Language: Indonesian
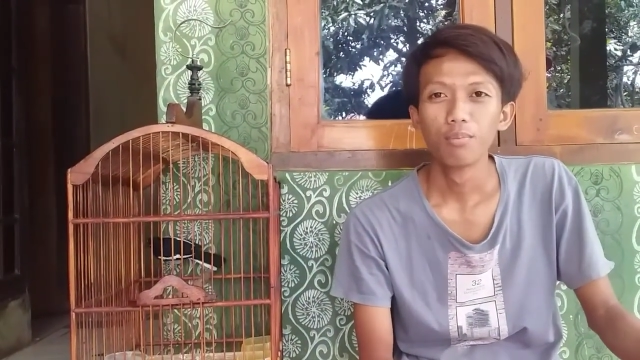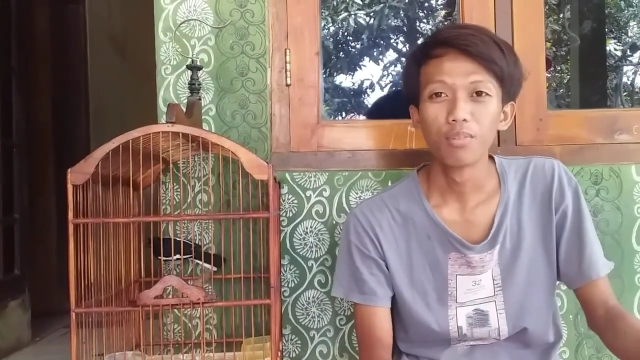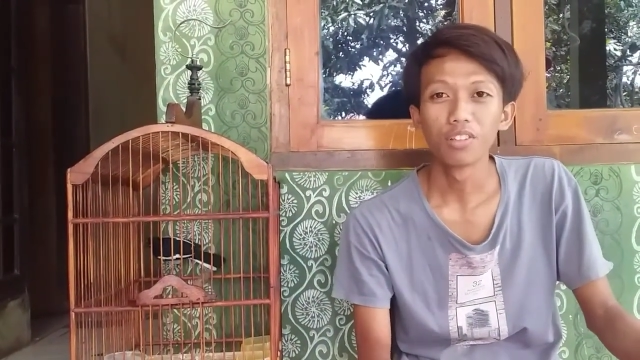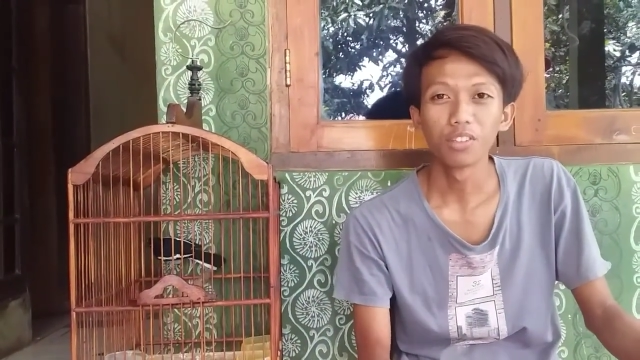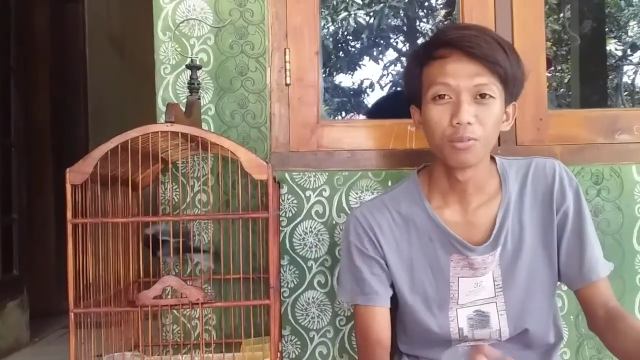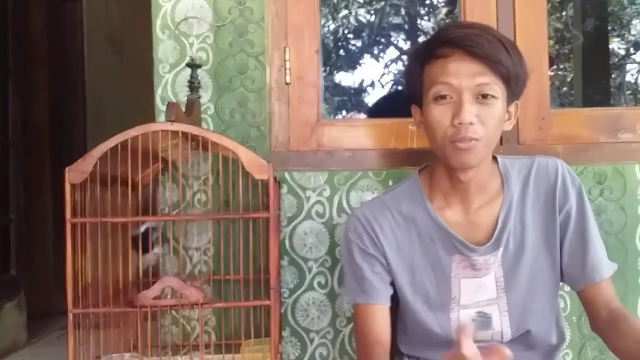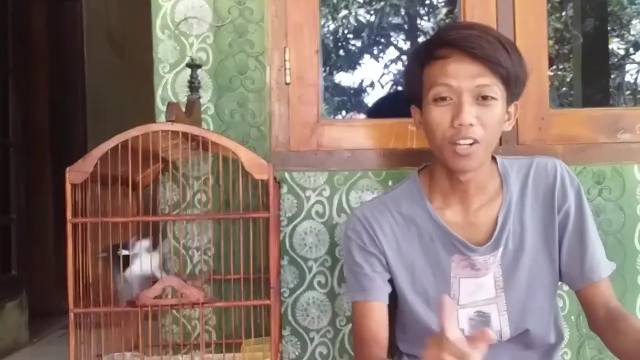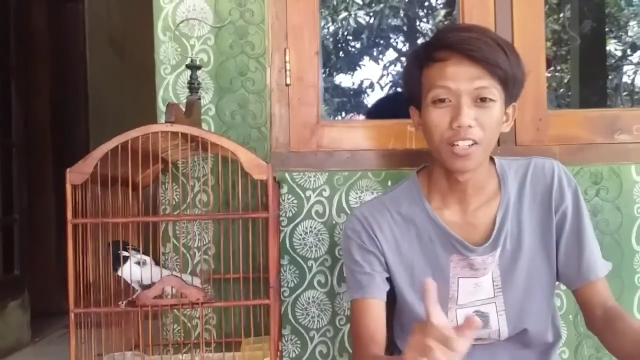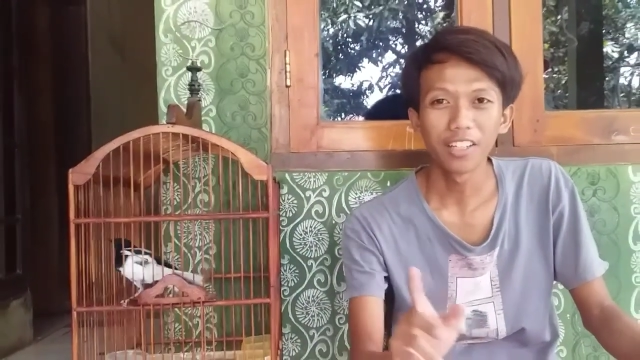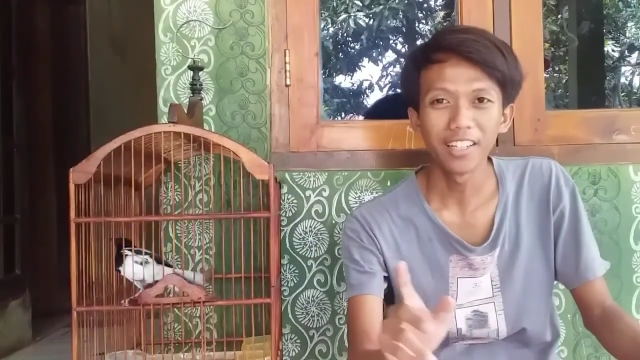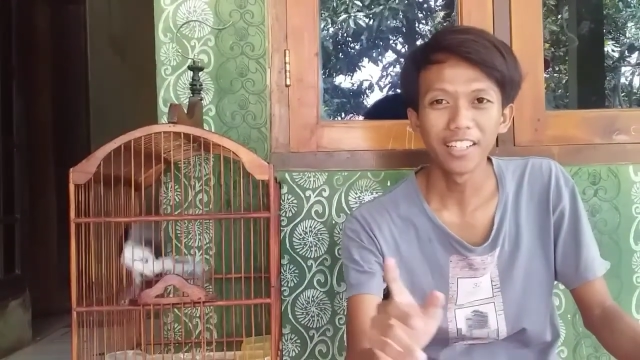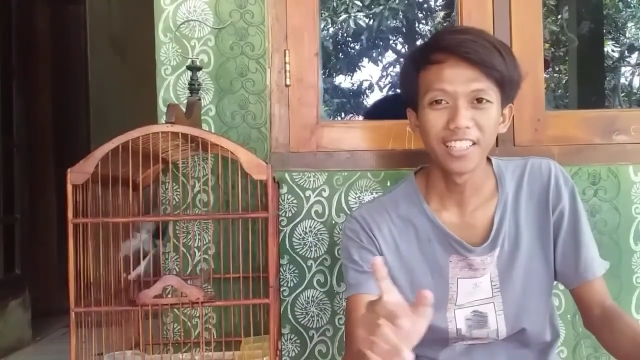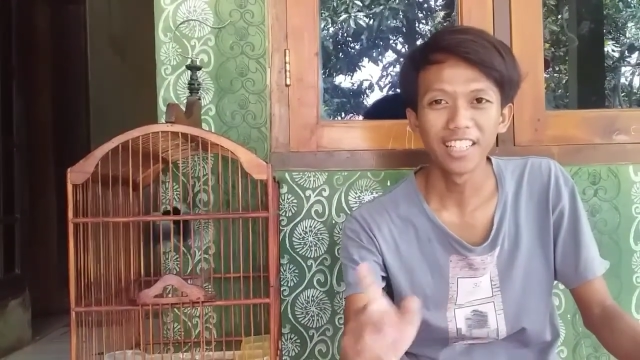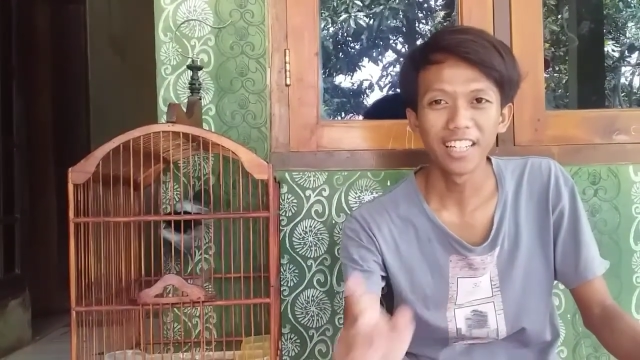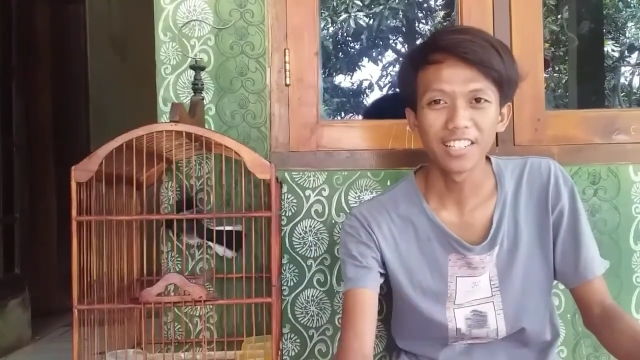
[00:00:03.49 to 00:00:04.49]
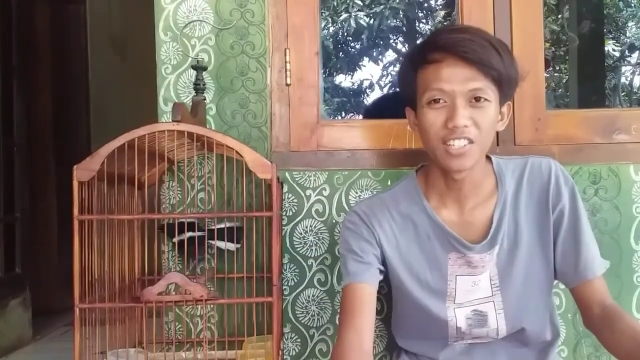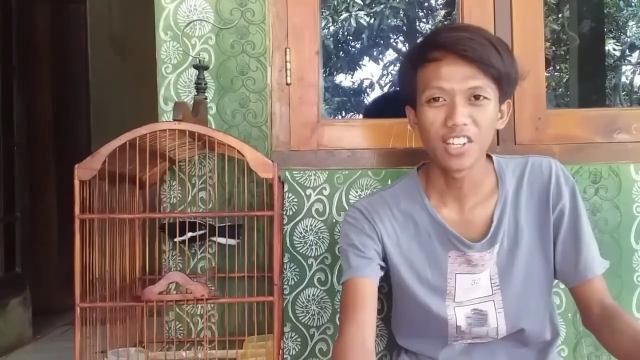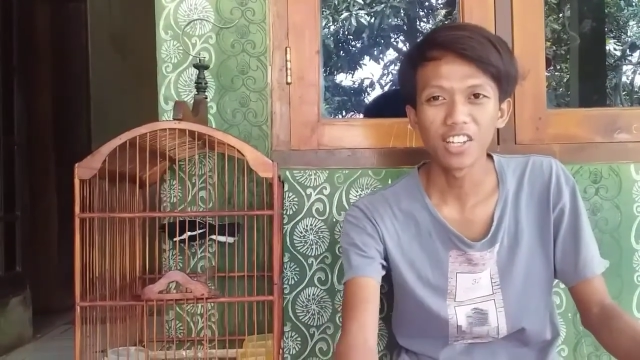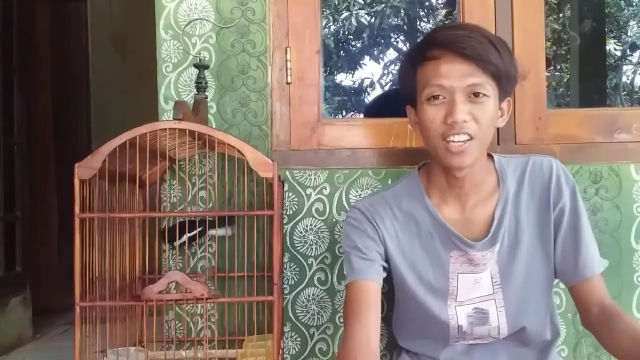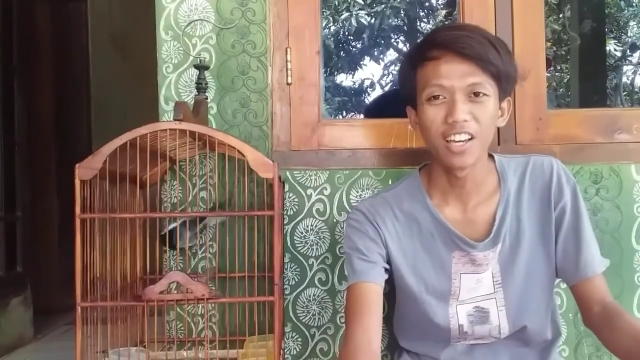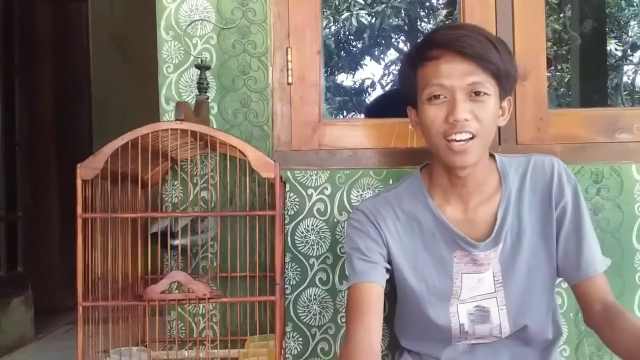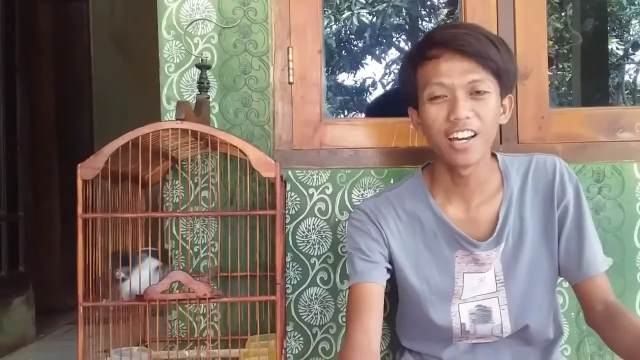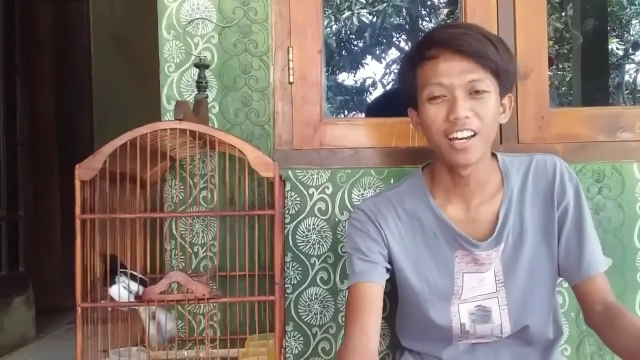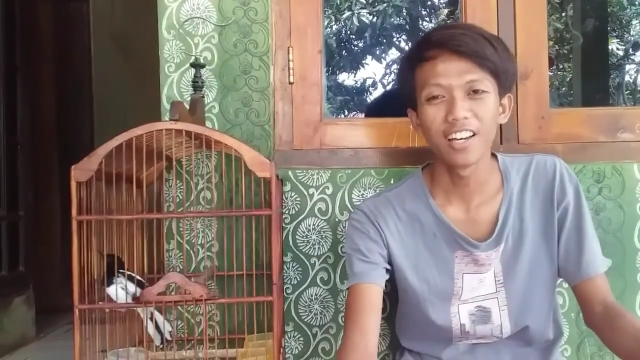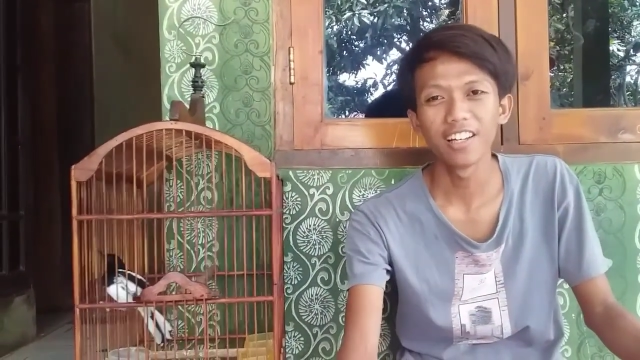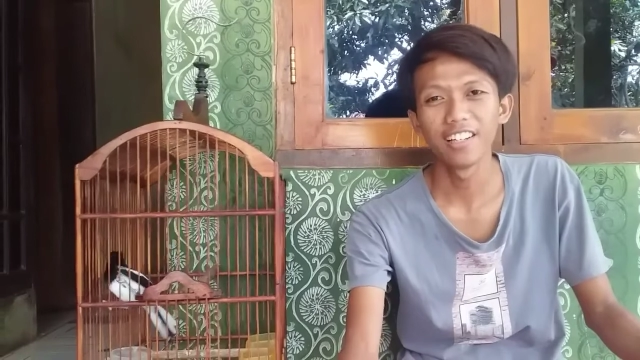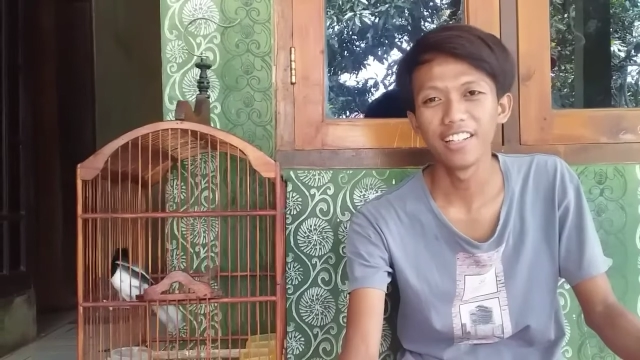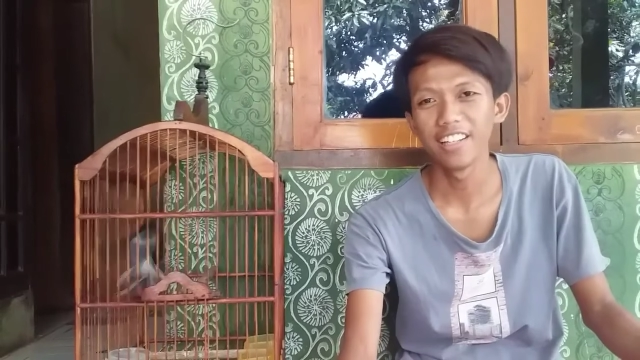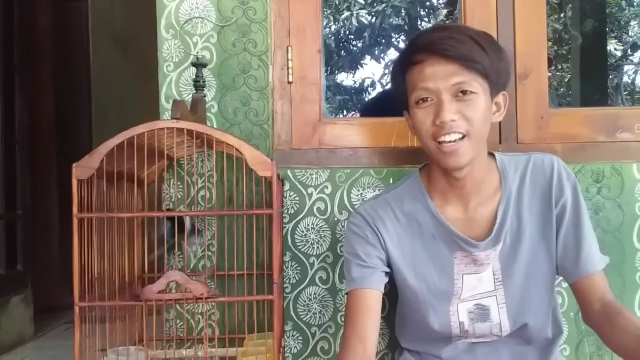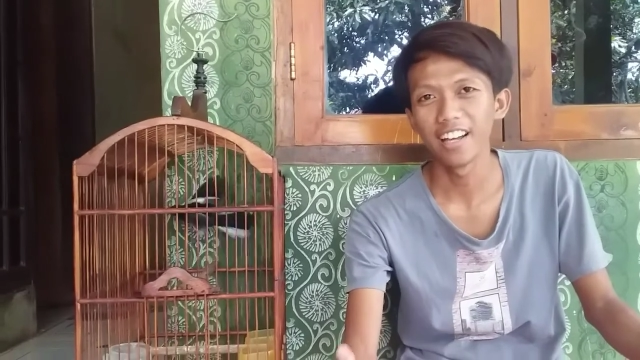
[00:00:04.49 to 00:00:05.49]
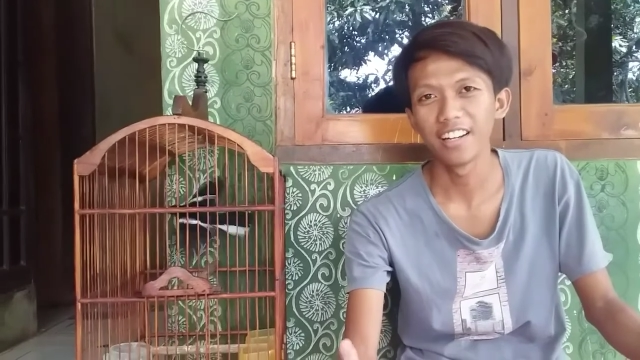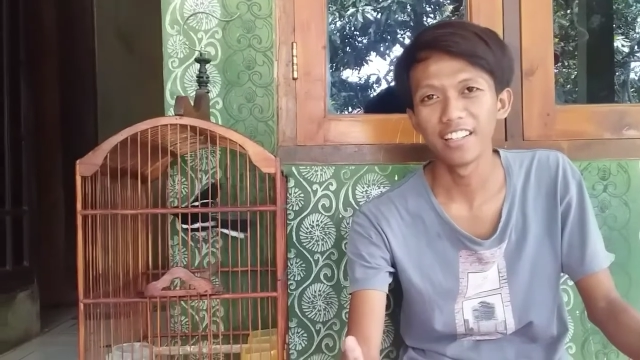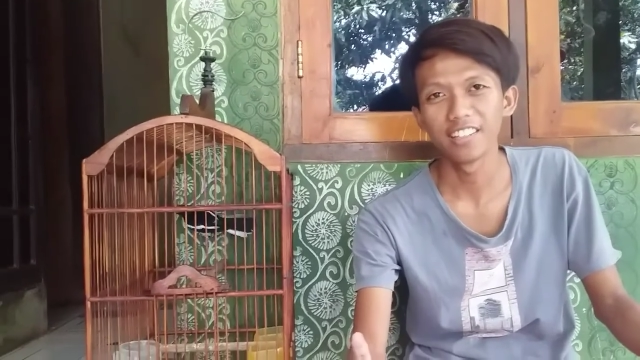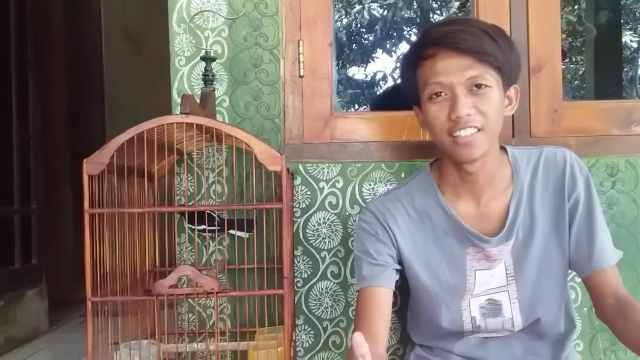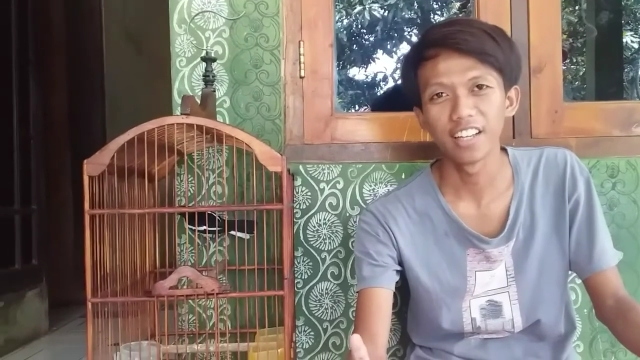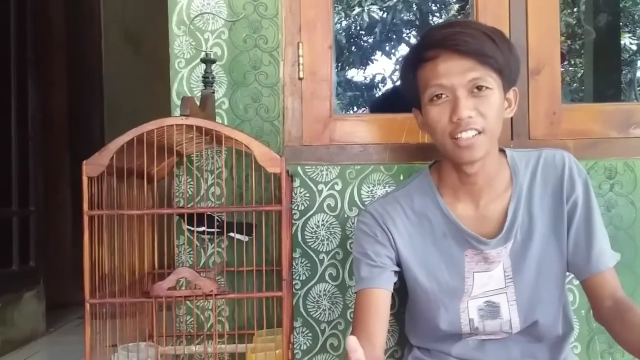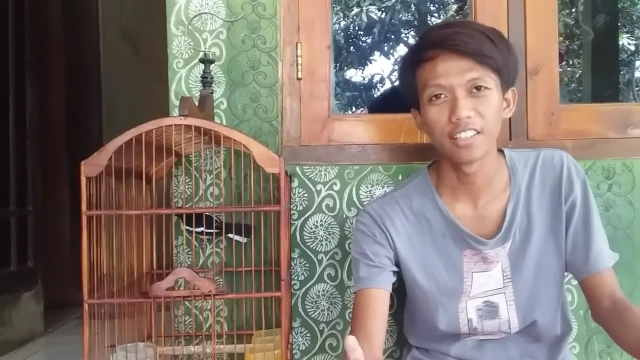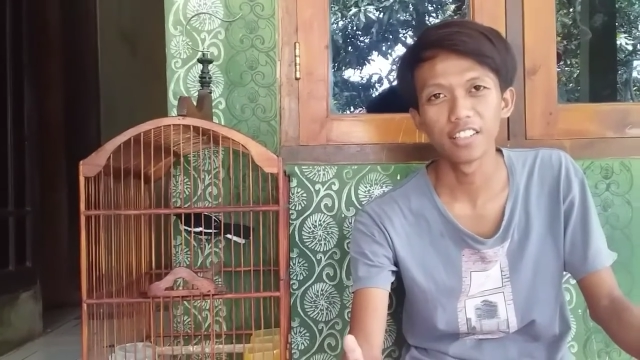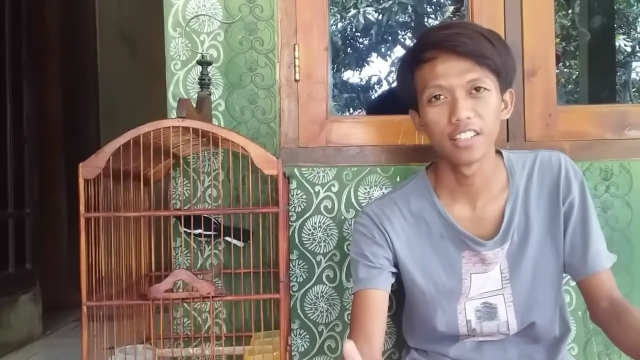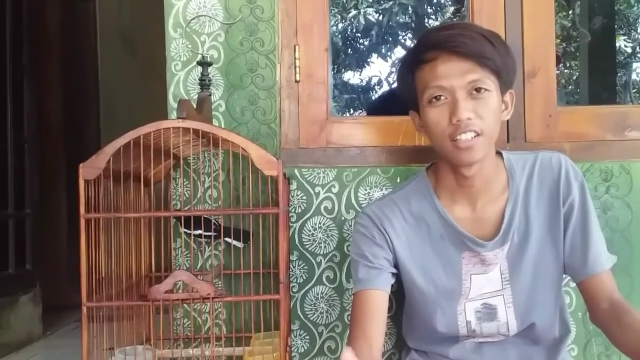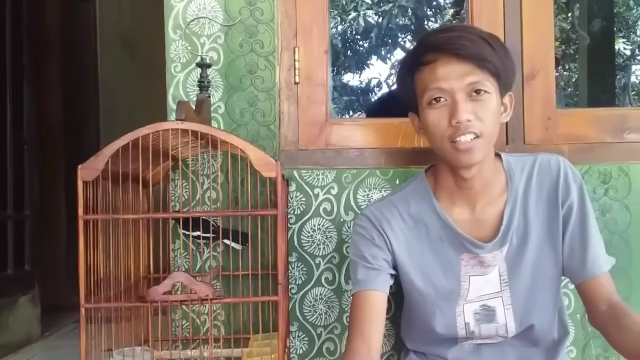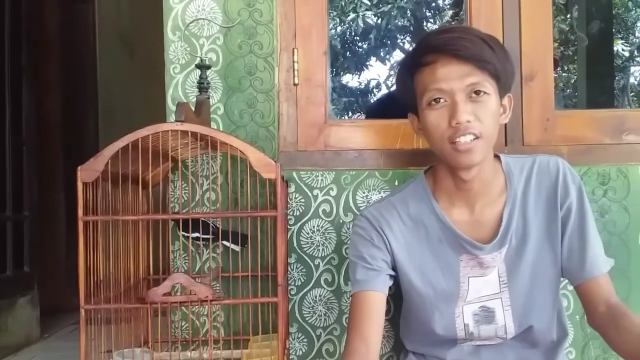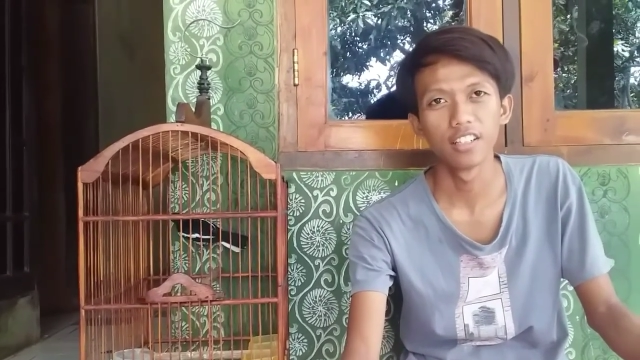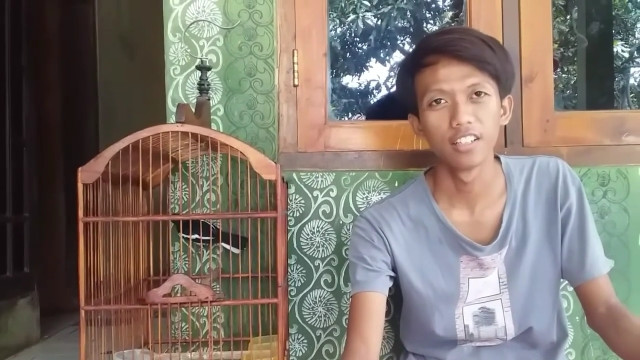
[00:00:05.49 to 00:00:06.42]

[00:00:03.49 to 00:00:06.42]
Bertemu lagi dengan saya di Aditya Aji